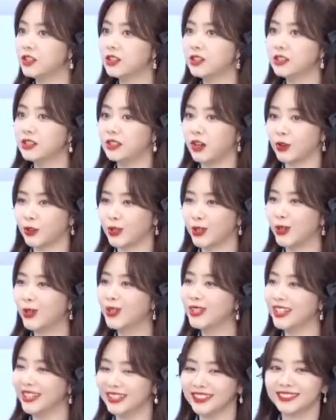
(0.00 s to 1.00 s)
实小时
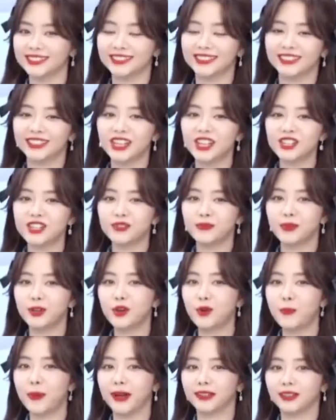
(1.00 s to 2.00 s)
候也喝，但是没
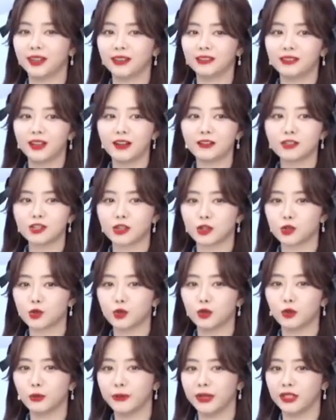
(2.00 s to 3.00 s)
有把它当成说
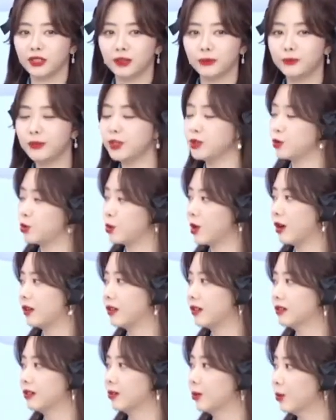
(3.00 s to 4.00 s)
我每天必须要
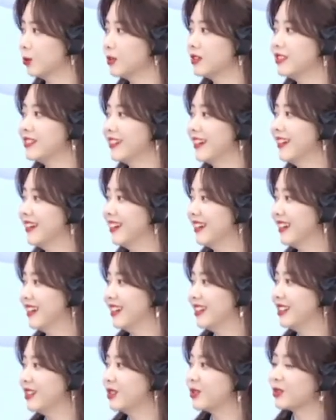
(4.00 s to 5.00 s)
喝的东西。嗯，
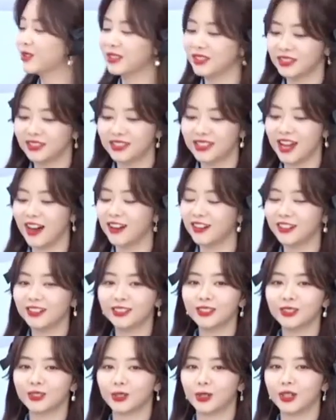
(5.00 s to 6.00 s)
就是想喝
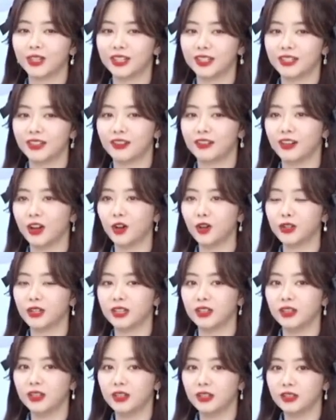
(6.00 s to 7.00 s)
的时候喝一点。然后你
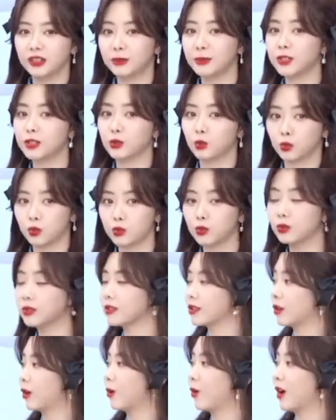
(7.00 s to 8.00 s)
特别是读书的
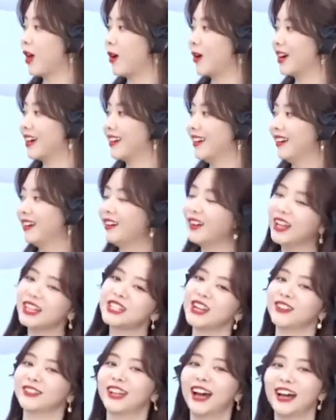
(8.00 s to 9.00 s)
时候，我老喝。后来
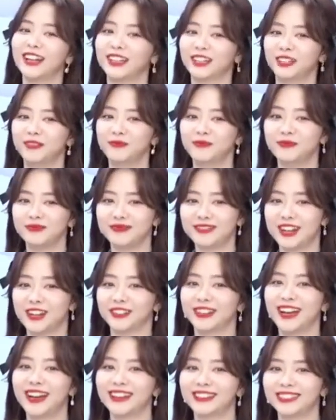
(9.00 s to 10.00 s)
长大了，长
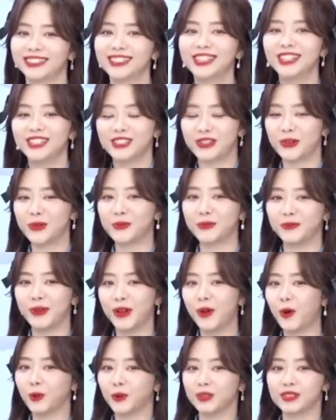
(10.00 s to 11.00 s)
大了就没
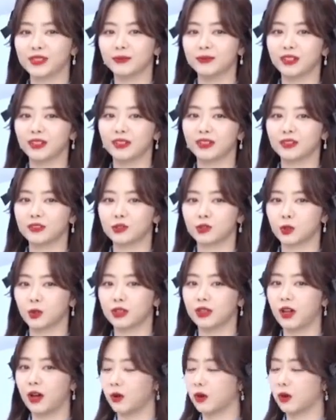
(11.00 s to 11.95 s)
有怎么说老